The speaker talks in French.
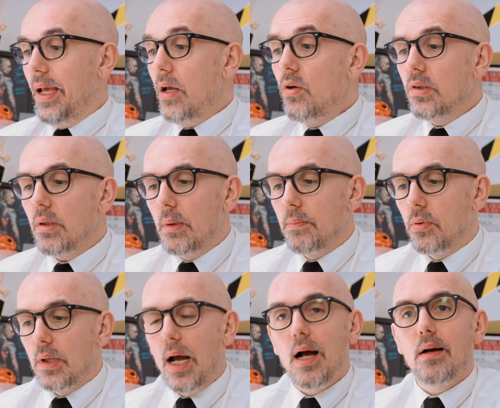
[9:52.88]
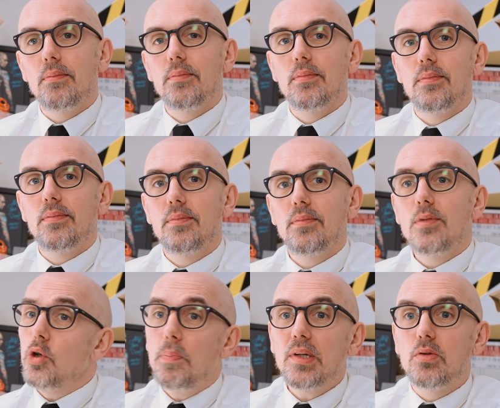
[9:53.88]
Et une semaine plus tard,
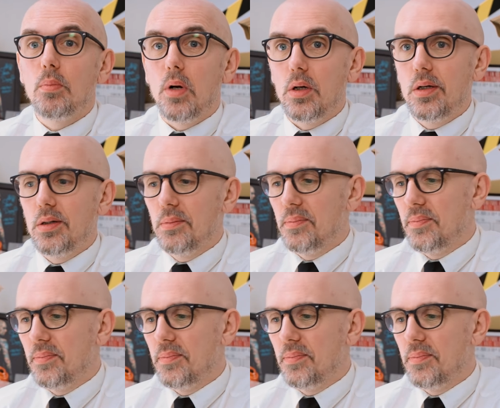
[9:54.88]
je passe au bloc.